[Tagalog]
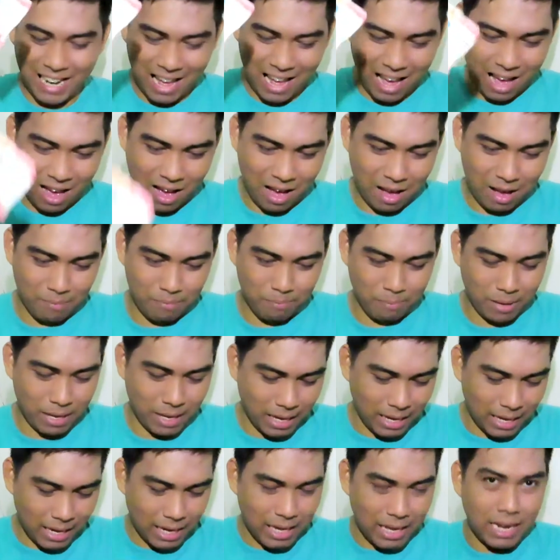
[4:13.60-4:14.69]
na
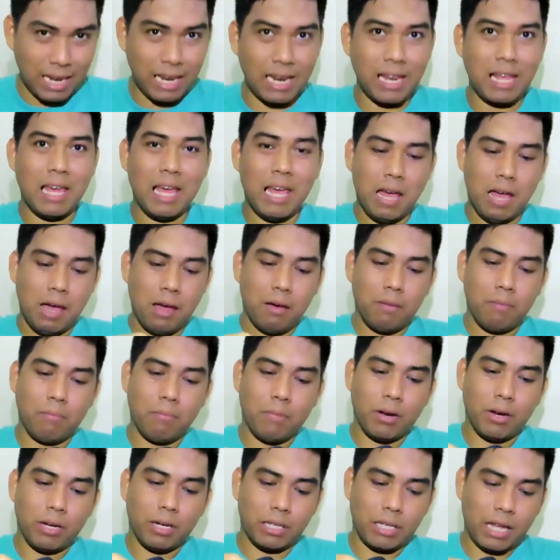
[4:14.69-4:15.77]
bill.
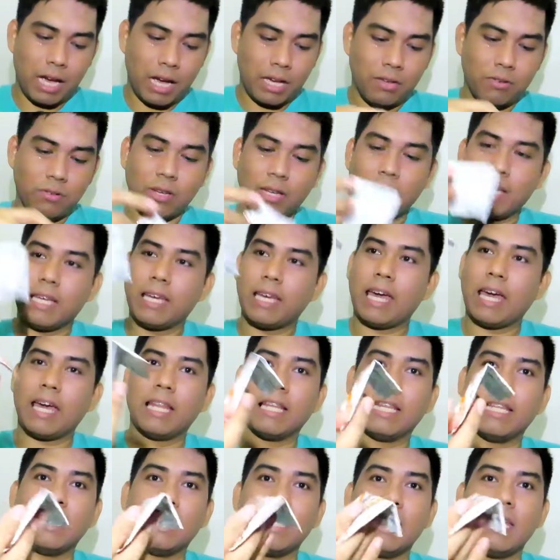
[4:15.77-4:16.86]
Meron tayong
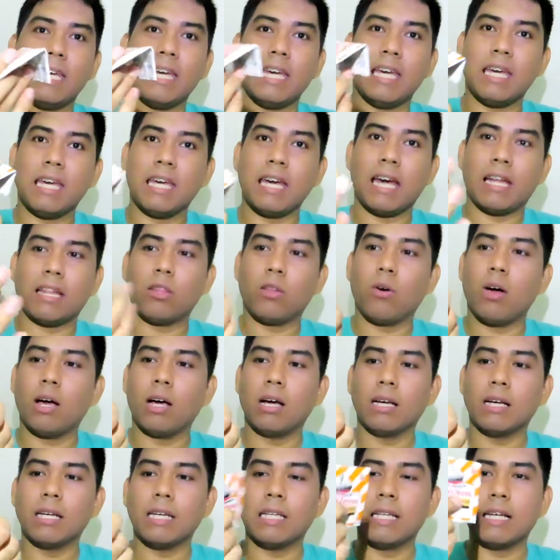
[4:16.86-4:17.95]
candy. Ito
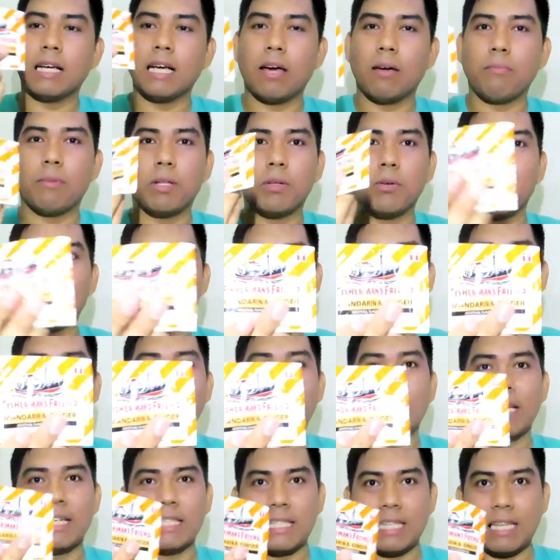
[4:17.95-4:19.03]
ang ginagamit kong
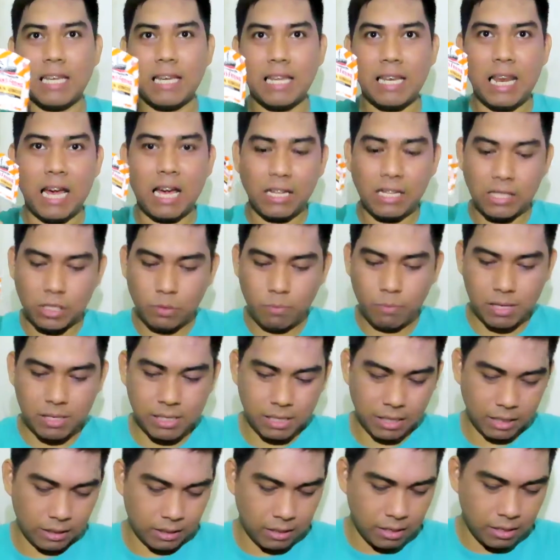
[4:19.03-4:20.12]
candy kasi lagi
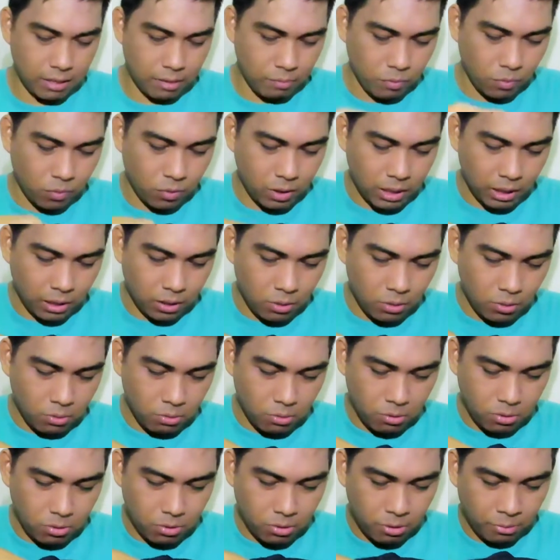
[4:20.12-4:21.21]
sumasakit lalamunan
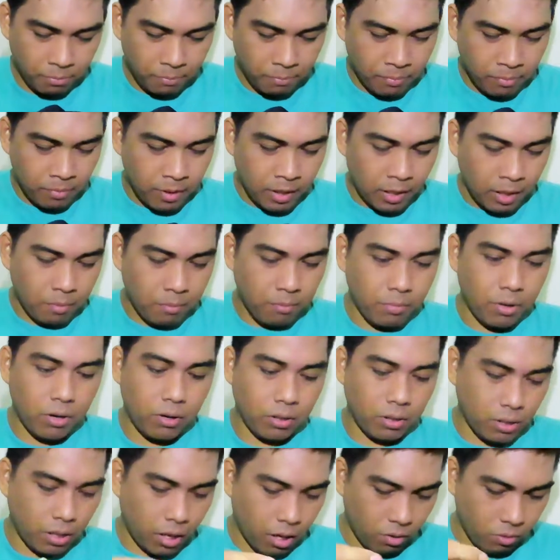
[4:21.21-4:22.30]
ko.
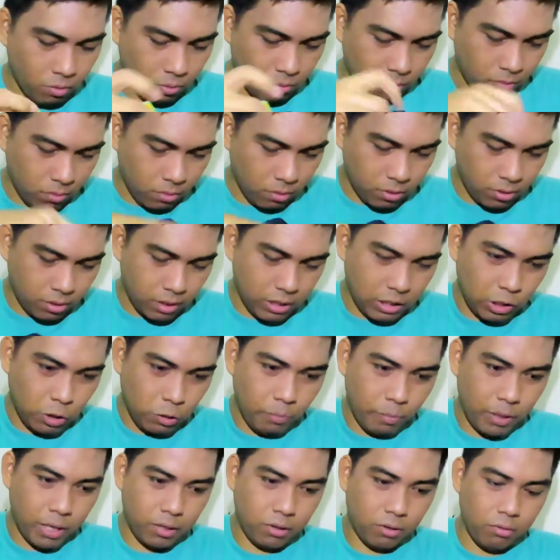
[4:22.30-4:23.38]
Meron tayo, oh, dito
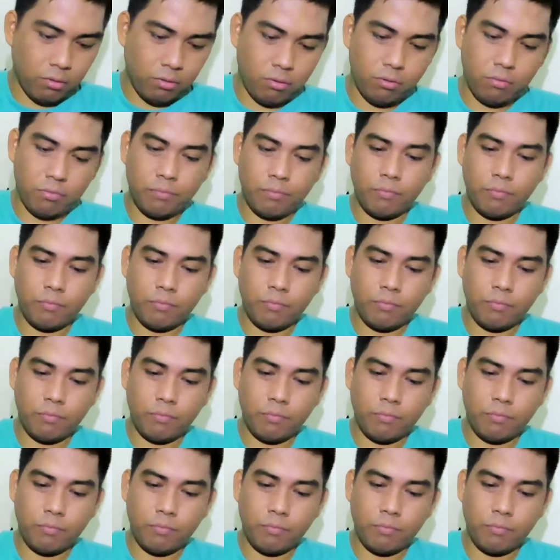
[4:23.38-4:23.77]
pa ito.